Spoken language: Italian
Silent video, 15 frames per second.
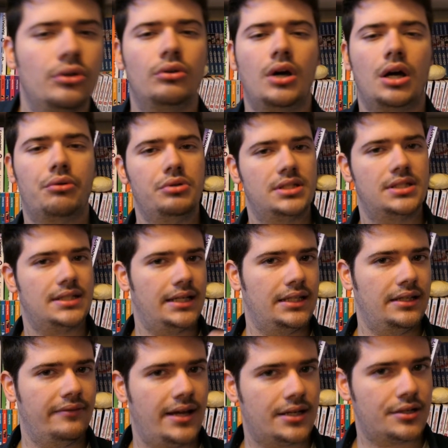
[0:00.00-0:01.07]
io lo acquistai
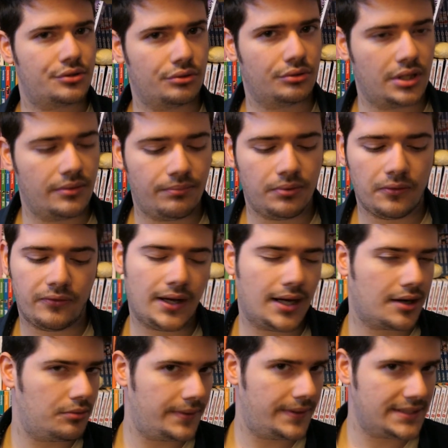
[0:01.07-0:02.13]
diverso tempo fa,
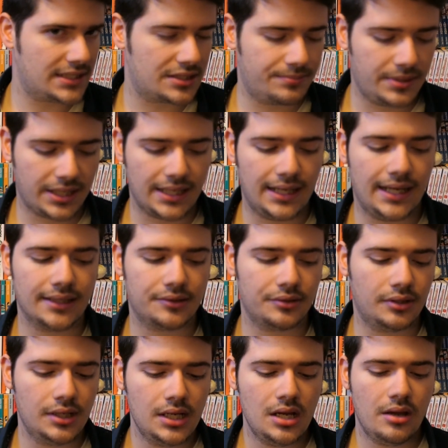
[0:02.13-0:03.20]
come già
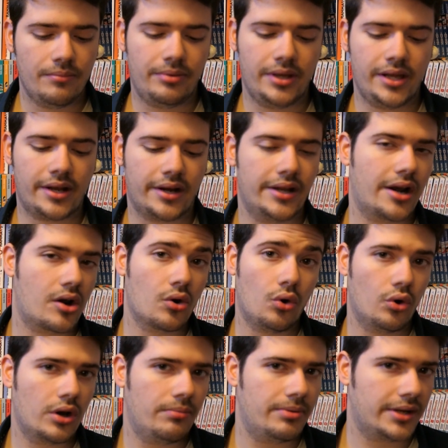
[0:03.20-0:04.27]
spiegato, per
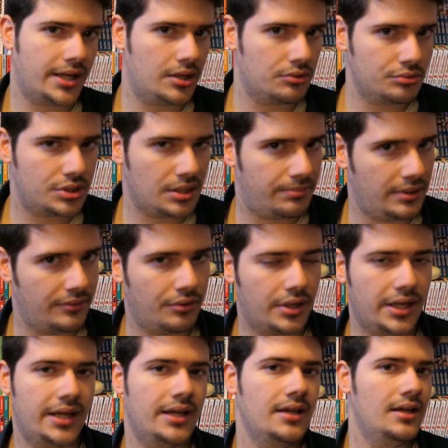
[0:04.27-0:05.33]
errore, perché non sapevo
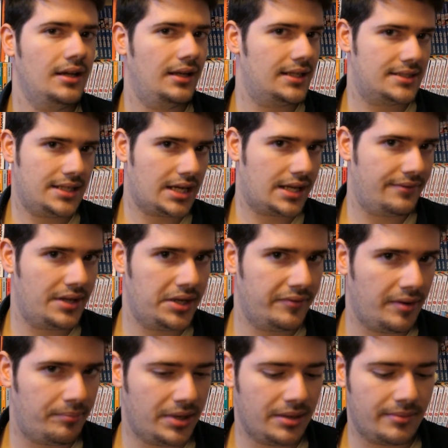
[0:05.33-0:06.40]
che la serie che
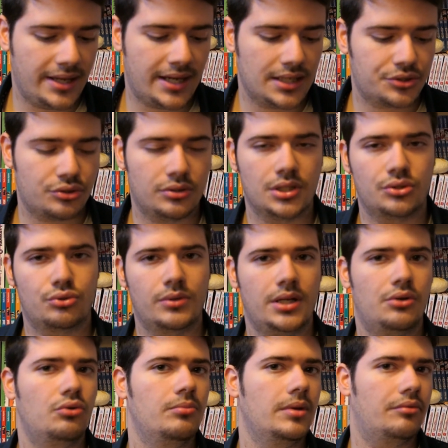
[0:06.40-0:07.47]
veniva prima era Shonan
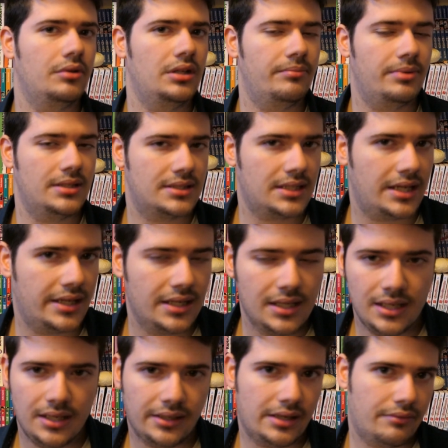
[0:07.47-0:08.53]
Junegumi, quindi pensai
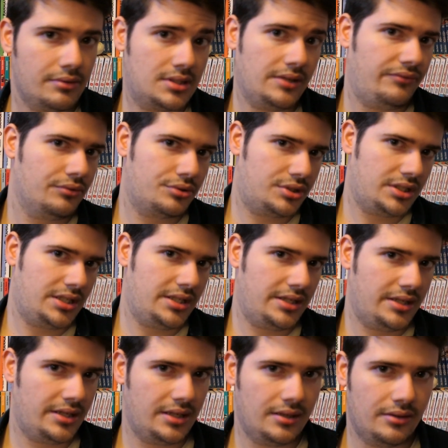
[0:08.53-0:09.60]
che questa
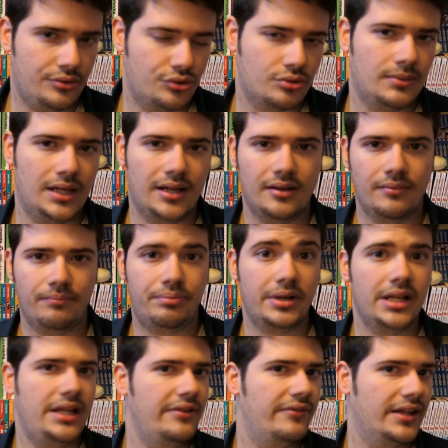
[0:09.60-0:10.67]
fosse insomma
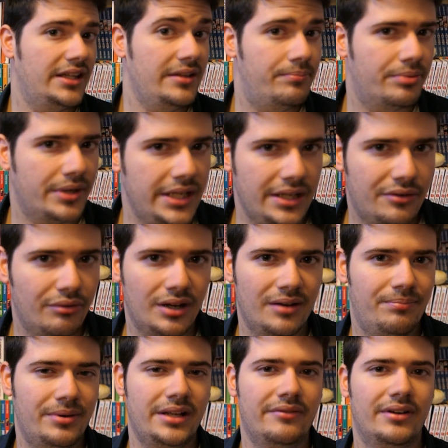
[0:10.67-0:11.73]
priva di prequel,
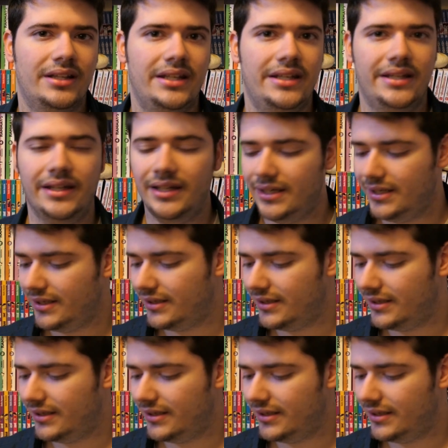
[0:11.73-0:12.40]
priva di